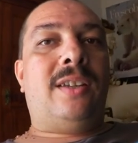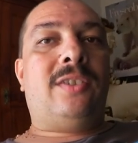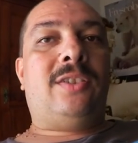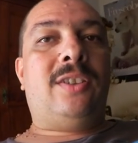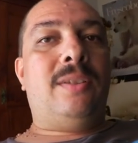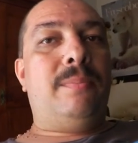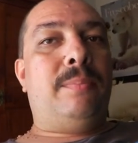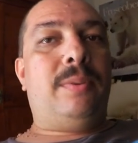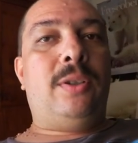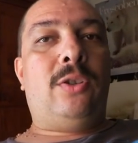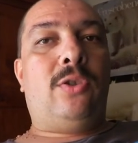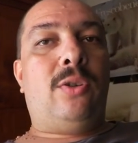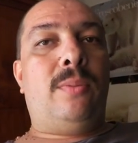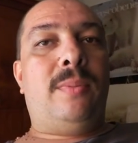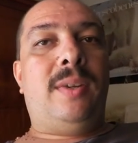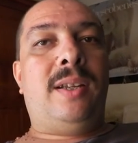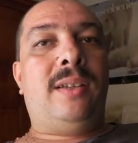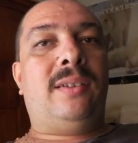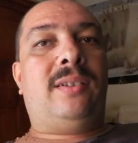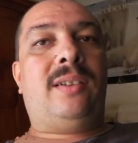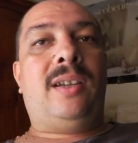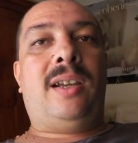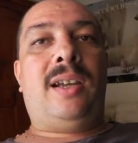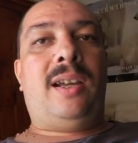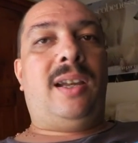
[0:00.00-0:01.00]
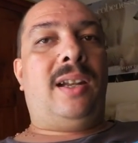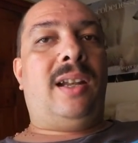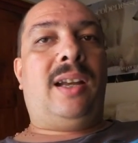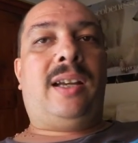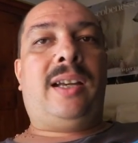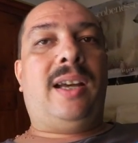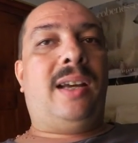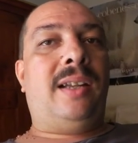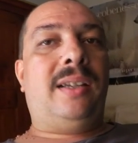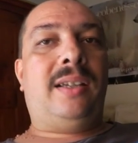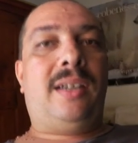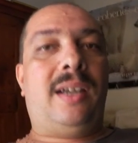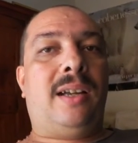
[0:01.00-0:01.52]
semplicemente la
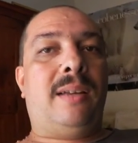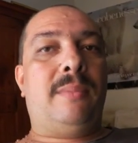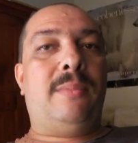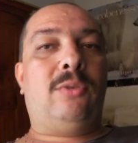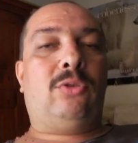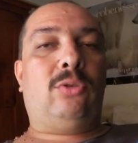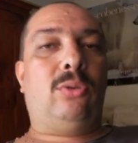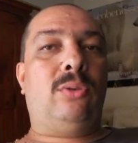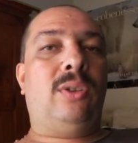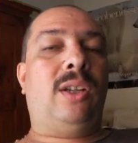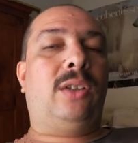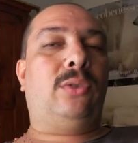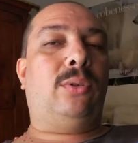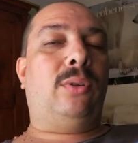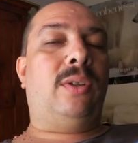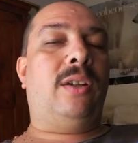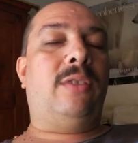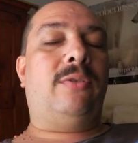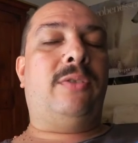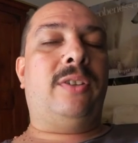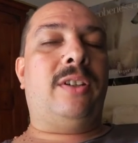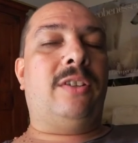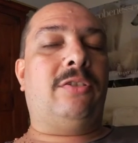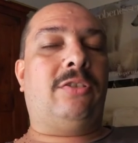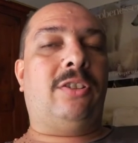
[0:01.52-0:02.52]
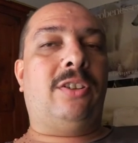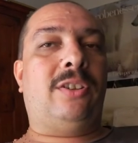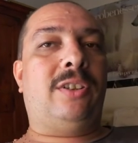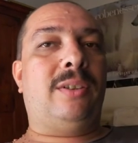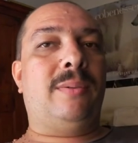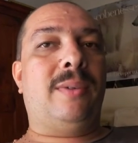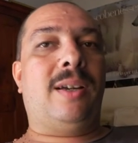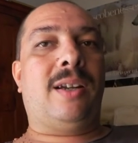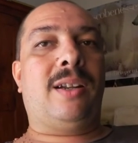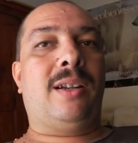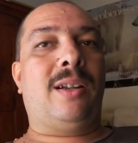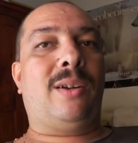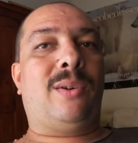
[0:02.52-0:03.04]
carica che mi sono dato nel fine
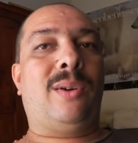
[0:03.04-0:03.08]
settimana,